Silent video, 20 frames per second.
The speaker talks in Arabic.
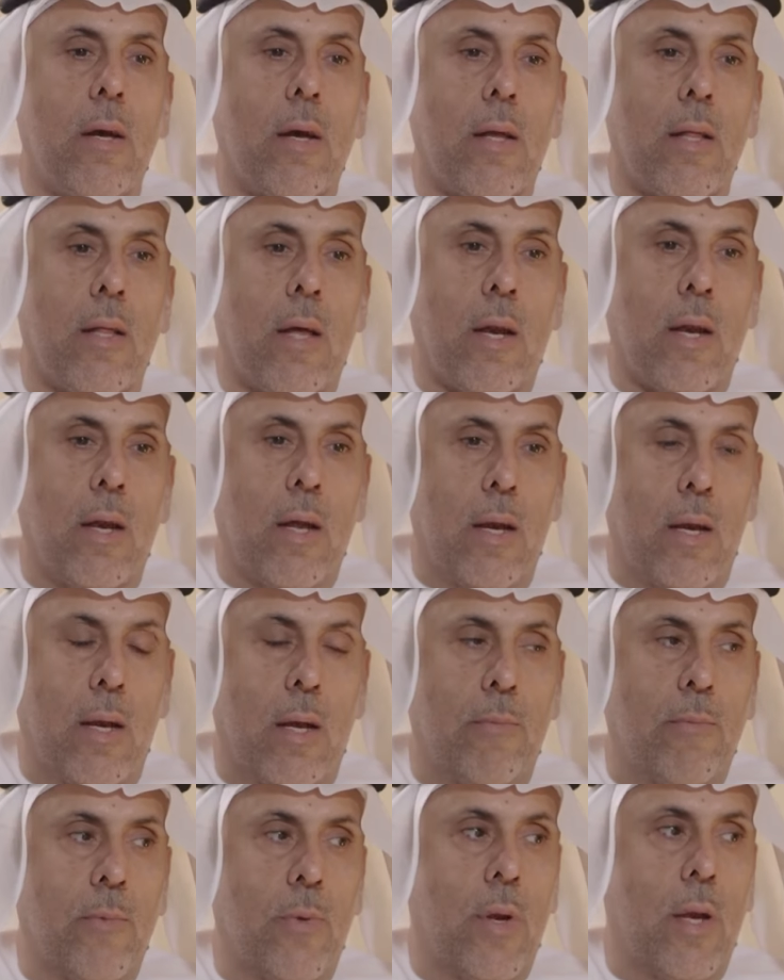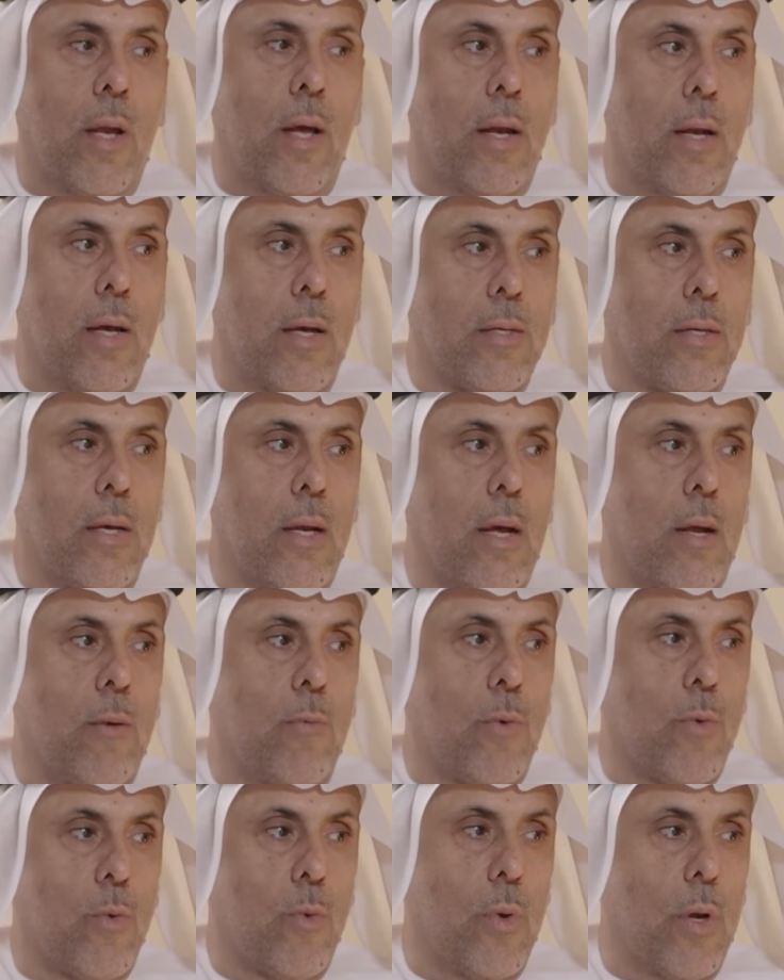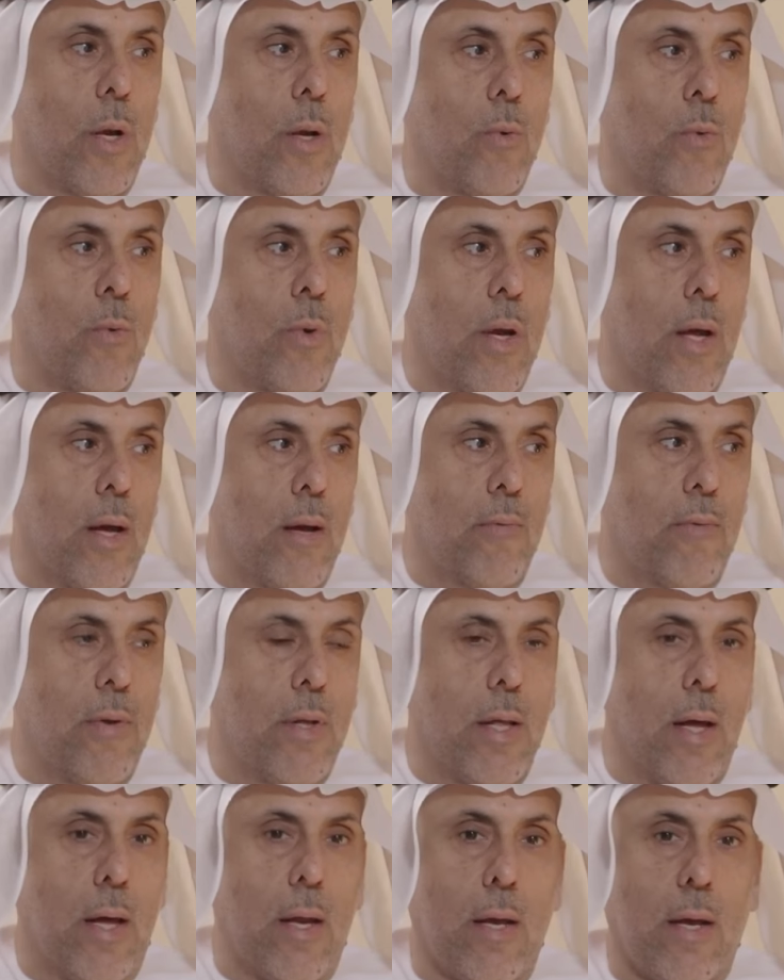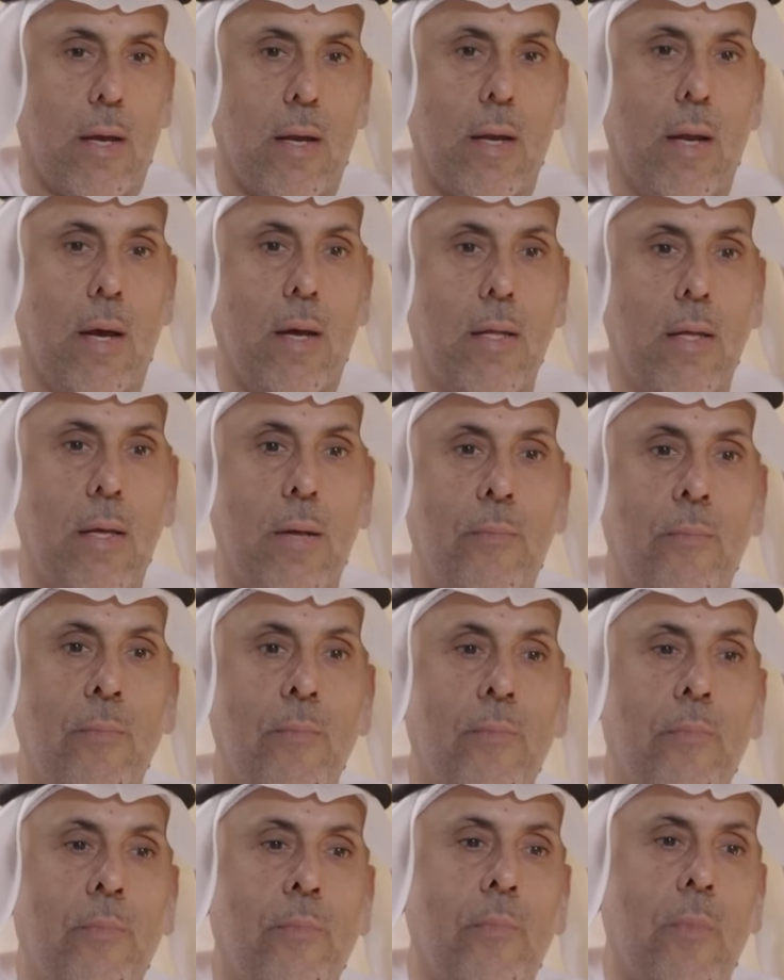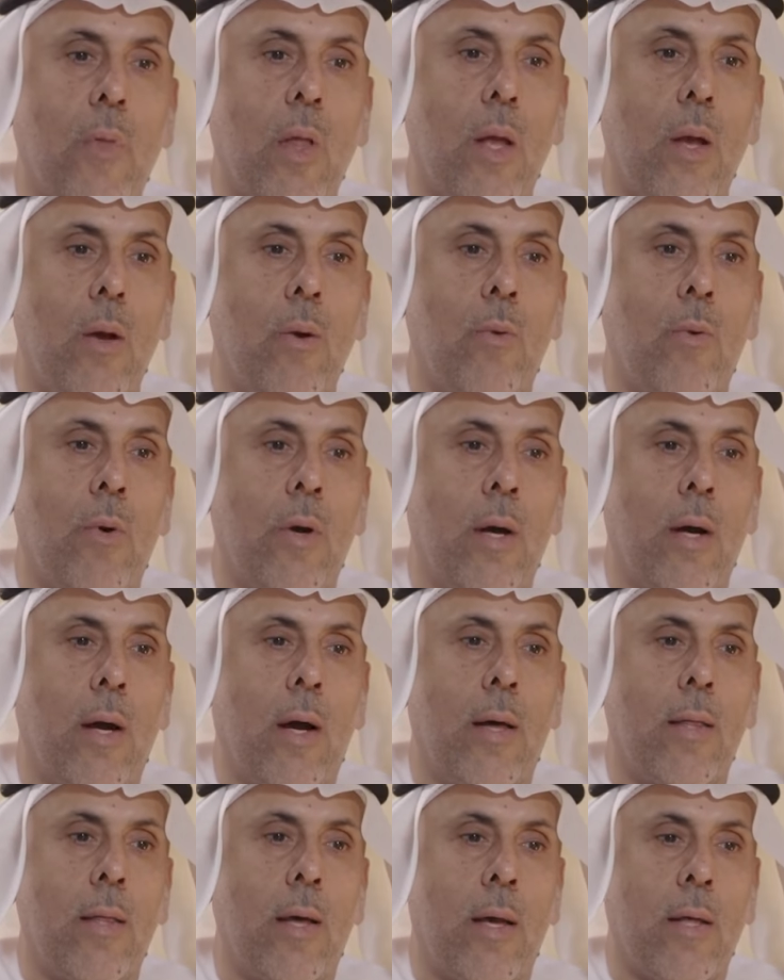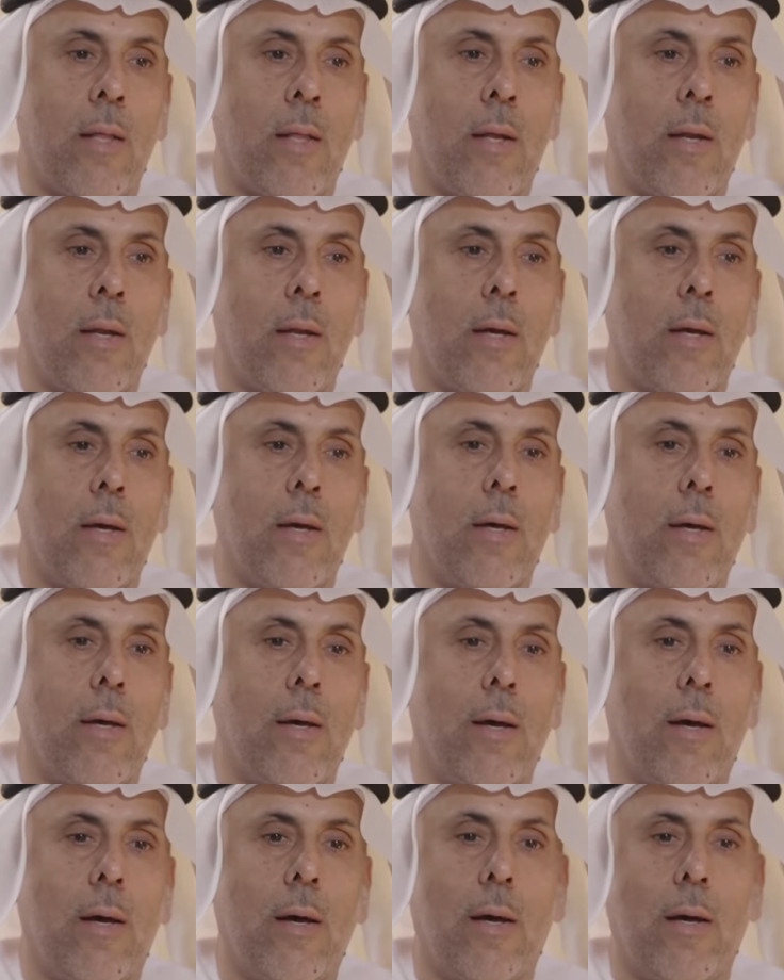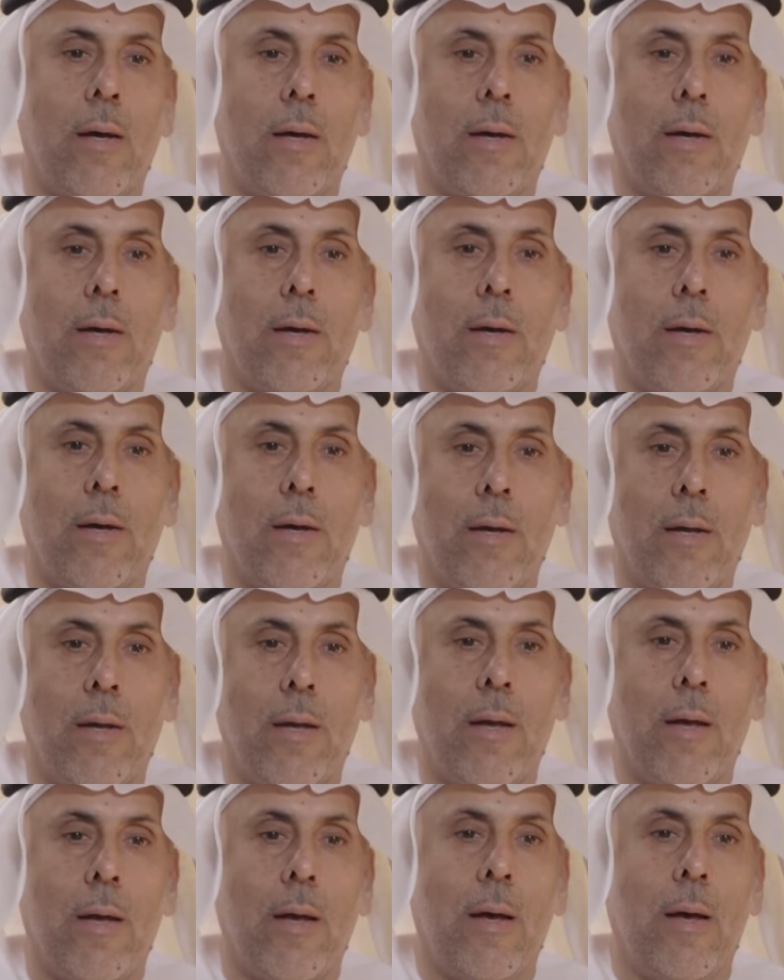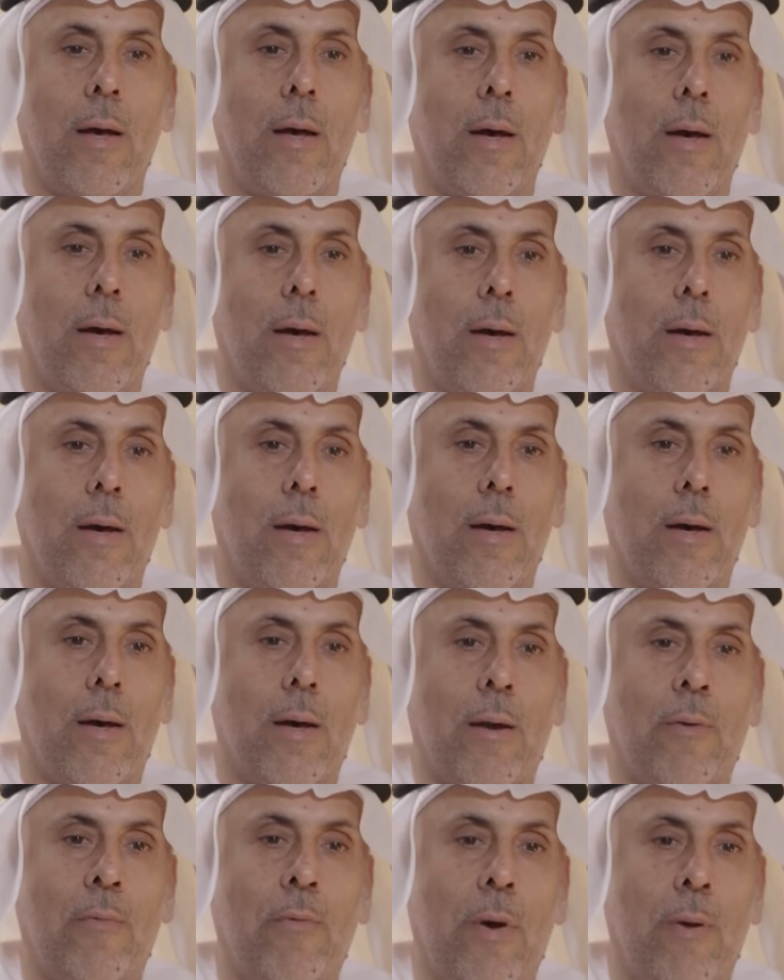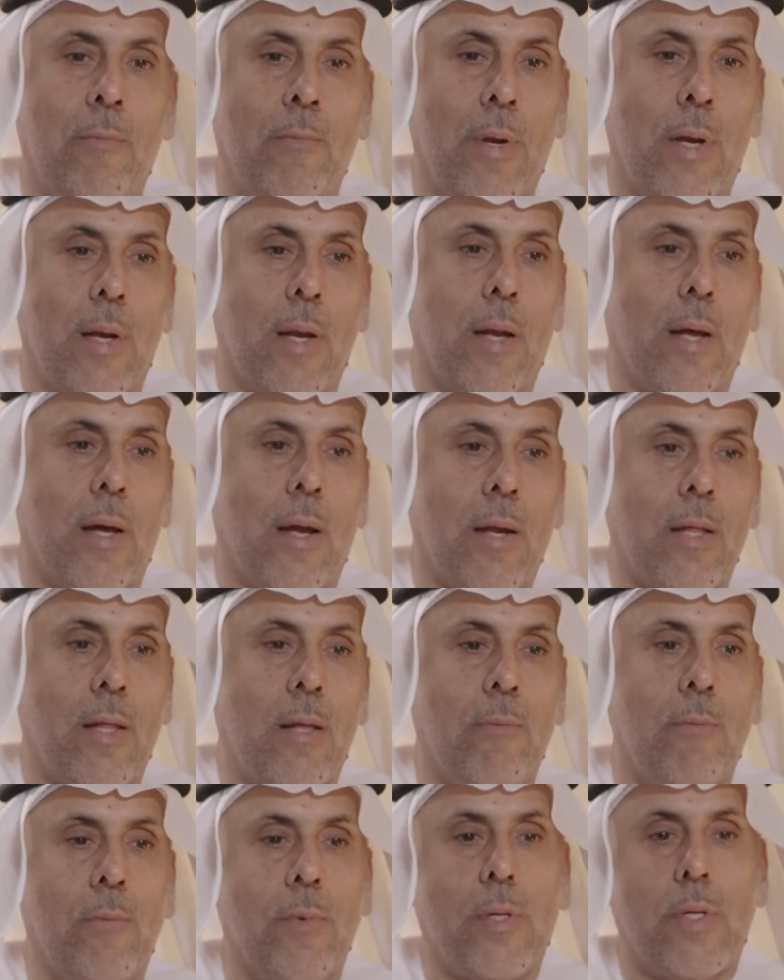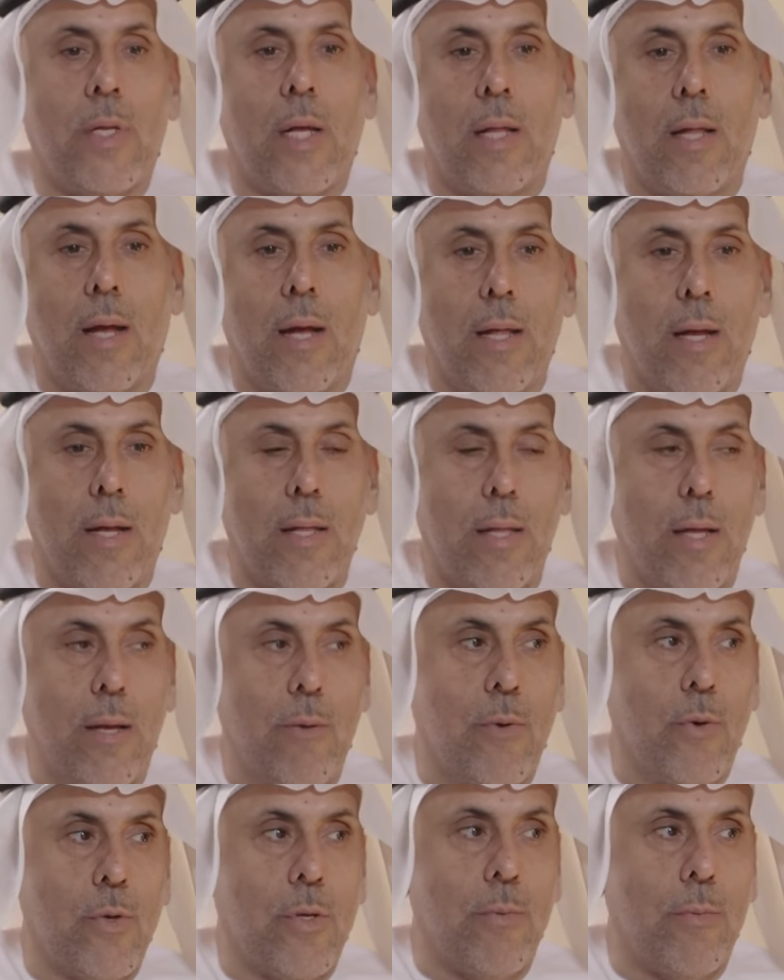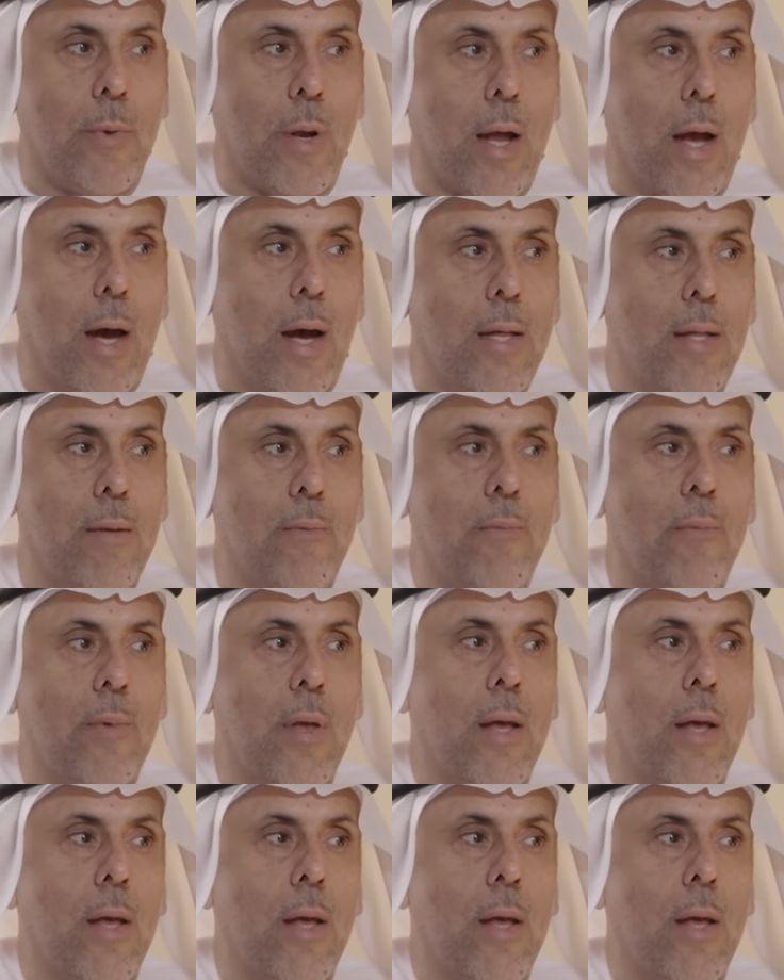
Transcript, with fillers: قدرنا الحمد لله نحصل على البطولة الأولى في تاريخ النادي وهذا أيضا آه، رفع من رتم استعداداتنا للموسم القادم